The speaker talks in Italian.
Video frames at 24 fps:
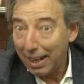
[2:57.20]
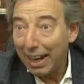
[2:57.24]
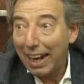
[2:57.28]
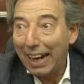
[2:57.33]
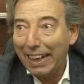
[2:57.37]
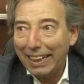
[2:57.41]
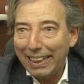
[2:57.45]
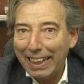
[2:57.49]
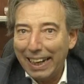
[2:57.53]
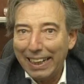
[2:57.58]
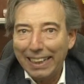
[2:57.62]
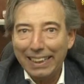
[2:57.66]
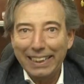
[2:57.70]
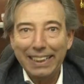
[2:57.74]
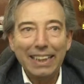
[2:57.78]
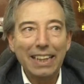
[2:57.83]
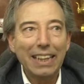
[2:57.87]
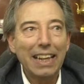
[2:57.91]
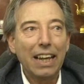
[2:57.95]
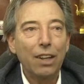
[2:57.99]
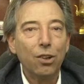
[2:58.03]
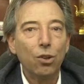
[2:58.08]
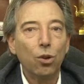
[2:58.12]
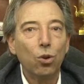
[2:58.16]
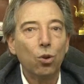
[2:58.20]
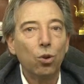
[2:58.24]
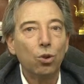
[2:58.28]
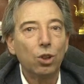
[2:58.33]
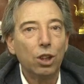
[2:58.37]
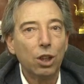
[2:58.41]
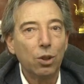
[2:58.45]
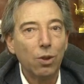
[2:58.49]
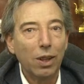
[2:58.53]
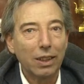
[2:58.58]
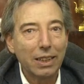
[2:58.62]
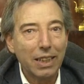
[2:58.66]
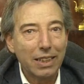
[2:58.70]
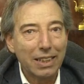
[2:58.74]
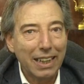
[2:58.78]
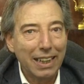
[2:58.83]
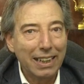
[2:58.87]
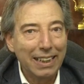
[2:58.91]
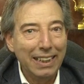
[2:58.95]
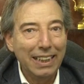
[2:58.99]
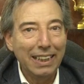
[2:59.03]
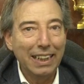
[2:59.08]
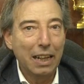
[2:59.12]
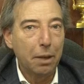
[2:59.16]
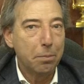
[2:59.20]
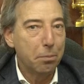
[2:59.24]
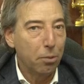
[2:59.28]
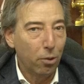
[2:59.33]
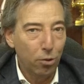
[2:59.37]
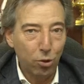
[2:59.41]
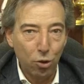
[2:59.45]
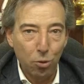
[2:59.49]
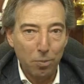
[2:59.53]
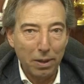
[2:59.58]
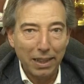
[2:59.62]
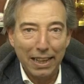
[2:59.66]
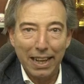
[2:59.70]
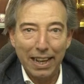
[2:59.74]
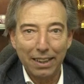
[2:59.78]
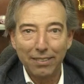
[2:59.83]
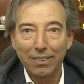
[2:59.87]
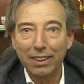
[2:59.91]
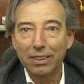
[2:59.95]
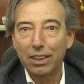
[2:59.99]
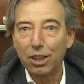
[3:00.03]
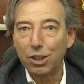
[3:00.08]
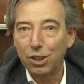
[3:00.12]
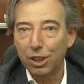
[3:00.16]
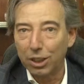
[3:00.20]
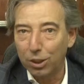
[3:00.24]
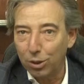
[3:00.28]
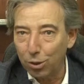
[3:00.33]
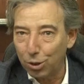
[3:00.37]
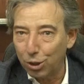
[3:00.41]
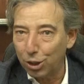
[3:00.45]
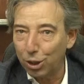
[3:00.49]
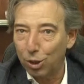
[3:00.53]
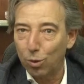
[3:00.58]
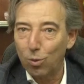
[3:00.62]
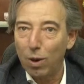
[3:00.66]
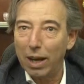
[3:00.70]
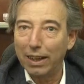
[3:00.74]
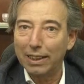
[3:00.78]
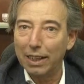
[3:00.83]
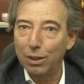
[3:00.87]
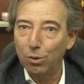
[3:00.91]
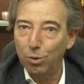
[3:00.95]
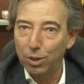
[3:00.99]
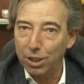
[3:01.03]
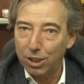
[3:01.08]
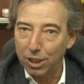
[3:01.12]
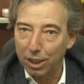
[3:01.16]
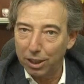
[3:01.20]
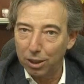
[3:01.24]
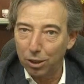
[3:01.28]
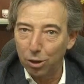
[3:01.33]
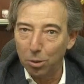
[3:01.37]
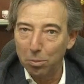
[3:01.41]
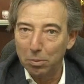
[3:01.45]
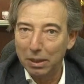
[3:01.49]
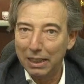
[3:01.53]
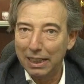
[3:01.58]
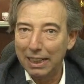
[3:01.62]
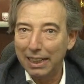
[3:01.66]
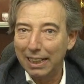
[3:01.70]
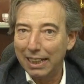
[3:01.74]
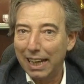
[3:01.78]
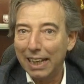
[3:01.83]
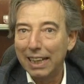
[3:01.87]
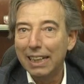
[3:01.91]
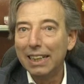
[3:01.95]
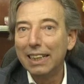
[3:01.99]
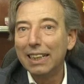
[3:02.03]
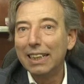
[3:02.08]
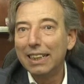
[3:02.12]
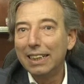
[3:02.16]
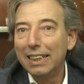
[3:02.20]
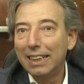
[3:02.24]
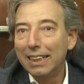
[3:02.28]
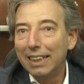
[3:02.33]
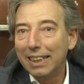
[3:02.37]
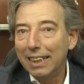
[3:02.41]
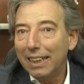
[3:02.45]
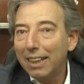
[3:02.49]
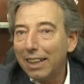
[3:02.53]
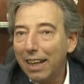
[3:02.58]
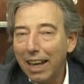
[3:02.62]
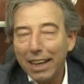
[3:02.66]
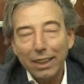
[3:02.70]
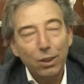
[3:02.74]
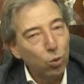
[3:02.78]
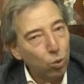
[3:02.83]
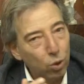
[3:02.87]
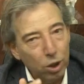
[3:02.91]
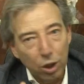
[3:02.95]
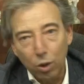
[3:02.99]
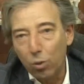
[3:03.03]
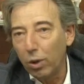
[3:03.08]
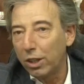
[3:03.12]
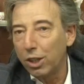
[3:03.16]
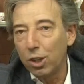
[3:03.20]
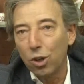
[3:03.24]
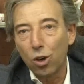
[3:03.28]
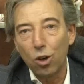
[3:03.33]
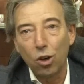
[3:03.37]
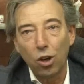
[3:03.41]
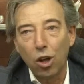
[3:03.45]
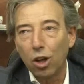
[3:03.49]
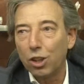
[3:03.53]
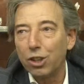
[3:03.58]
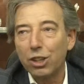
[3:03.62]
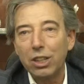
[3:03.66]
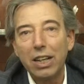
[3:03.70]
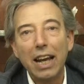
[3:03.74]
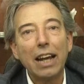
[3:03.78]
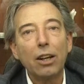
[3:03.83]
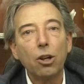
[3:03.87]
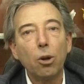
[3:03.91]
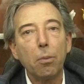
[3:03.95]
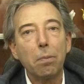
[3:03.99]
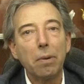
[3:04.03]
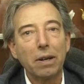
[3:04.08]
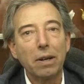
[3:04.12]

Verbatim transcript: e da lì hanno continuato a salire, il Paul Newman è arrivato a 150-200 mila e tutti quegli orologi hanno